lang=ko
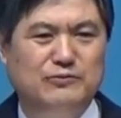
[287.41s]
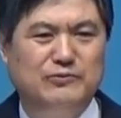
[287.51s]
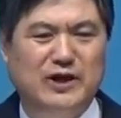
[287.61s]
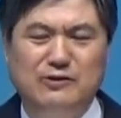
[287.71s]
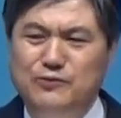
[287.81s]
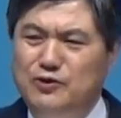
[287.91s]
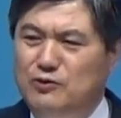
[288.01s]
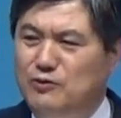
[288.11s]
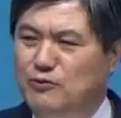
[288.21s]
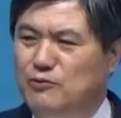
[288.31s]

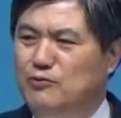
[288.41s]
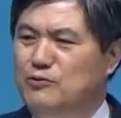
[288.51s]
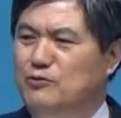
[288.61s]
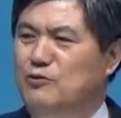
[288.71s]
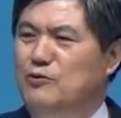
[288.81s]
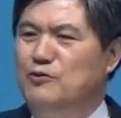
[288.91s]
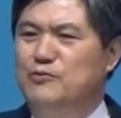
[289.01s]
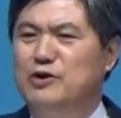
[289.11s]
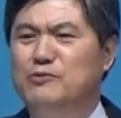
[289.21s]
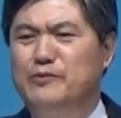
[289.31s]
나름대로
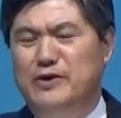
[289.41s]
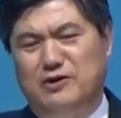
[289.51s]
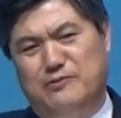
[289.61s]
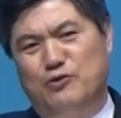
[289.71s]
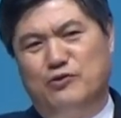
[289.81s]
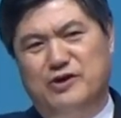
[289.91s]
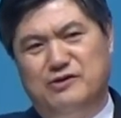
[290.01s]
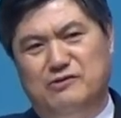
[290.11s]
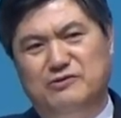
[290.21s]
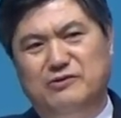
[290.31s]
평범하게 목회를